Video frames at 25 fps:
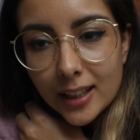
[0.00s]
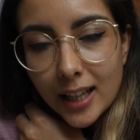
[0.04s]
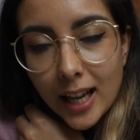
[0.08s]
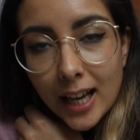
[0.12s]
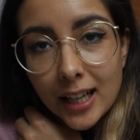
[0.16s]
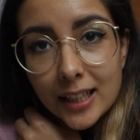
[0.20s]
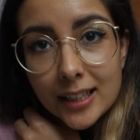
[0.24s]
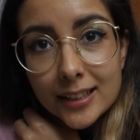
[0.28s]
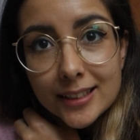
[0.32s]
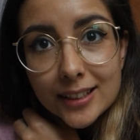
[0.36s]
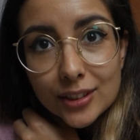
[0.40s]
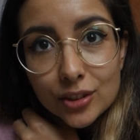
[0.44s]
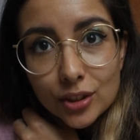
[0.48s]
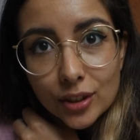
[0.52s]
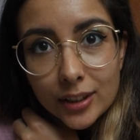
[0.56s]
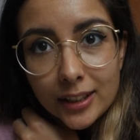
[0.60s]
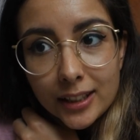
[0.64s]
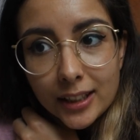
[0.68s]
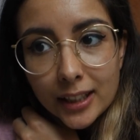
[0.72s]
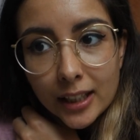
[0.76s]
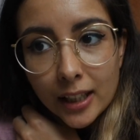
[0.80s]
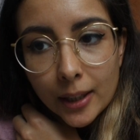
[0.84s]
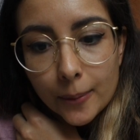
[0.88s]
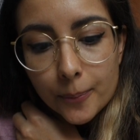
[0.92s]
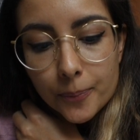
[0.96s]
ha iniziato a
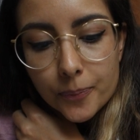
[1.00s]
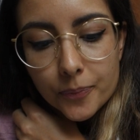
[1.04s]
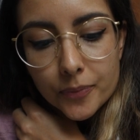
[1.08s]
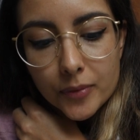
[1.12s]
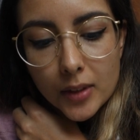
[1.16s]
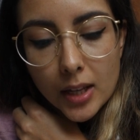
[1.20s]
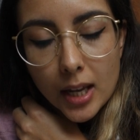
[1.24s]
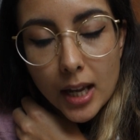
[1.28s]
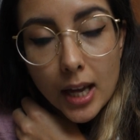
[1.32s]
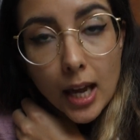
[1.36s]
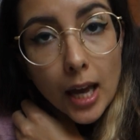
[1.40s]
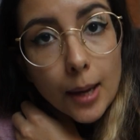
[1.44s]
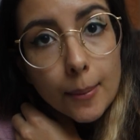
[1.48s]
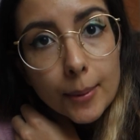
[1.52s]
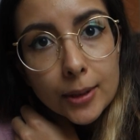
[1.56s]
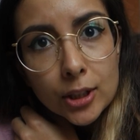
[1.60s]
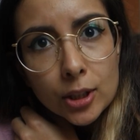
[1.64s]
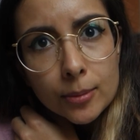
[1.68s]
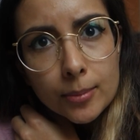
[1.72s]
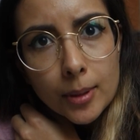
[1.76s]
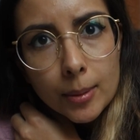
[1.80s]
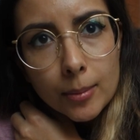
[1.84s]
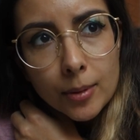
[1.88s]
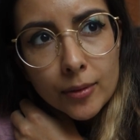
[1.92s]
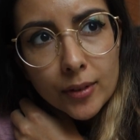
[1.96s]
dire eh ma
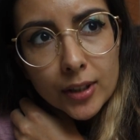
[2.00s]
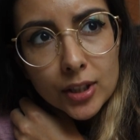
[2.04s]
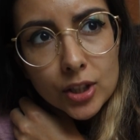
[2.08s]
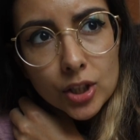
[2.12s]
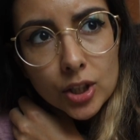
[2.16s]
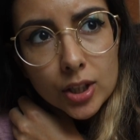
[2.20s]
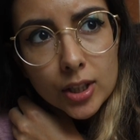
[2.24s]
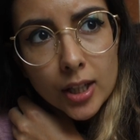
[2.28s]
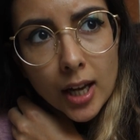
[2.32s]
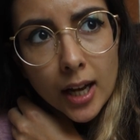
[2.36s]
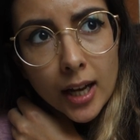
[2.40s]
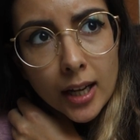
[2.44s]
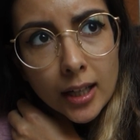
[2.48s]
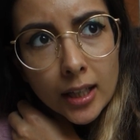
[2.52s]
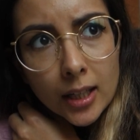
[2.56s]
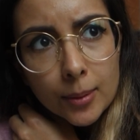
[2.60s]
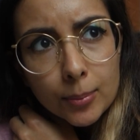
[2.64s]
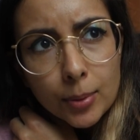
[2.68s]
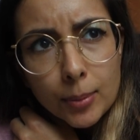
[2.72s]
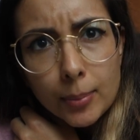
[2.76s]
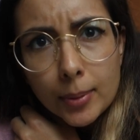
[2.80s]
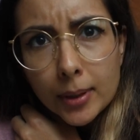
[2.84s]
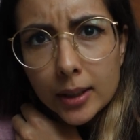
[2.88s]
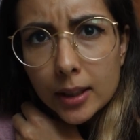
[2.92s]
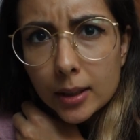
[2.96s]
dobbiamo vaccinarla
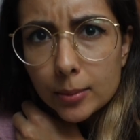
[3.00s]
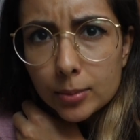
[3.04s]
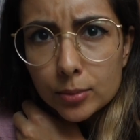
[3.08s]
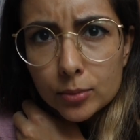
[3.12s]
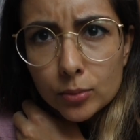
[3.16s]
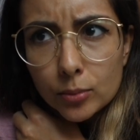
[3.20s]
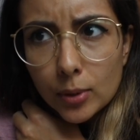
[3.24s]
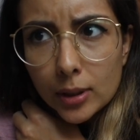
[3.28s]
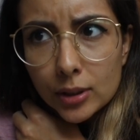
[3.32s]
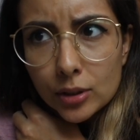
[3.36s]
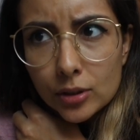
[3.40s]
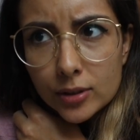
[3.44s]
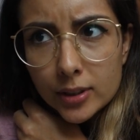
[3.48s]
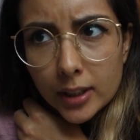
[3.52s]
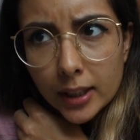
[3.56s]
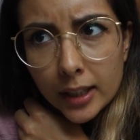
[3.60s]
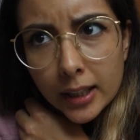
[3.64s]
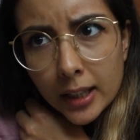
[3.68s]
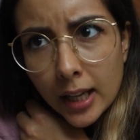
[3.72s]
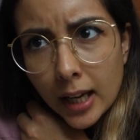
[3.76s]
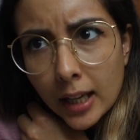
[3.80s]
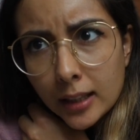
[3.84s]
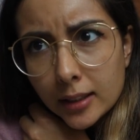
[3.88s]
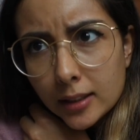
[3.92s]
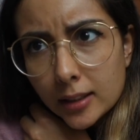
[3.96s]
poi perché quando sarà
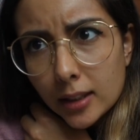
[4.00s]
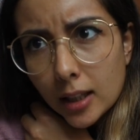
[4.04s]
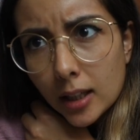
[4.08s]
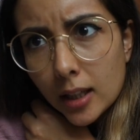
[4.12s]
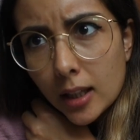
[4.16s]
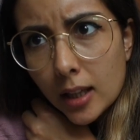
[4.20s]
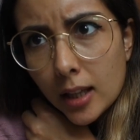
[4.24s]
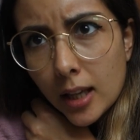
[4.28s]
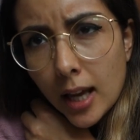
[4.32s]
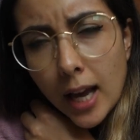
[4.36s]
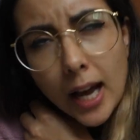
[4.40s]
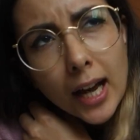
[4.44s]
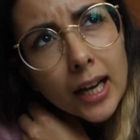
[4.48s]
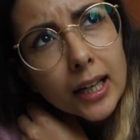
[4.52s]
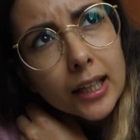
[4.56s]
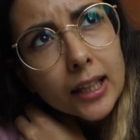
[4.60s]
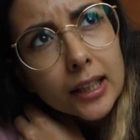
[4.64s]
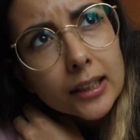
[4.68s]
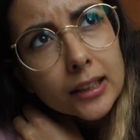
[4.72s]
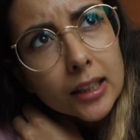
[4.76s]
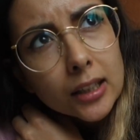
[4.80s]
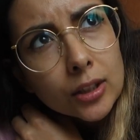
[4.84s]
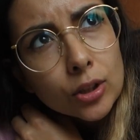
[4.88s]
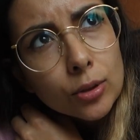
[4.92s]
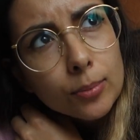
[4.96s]
grande a che
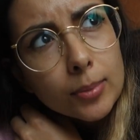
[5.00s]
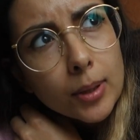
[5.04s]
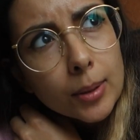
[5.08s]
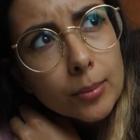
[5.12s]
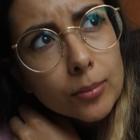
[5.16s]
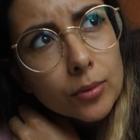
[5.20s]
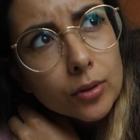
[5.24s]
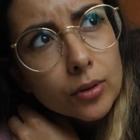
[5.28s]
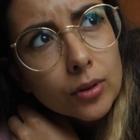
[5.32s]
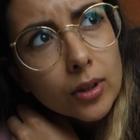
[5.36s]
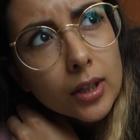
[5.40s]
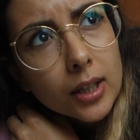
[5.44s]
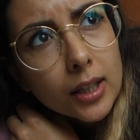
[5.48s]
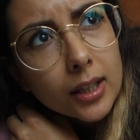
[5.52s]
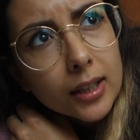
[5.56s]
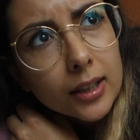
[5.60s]
età dobbiamo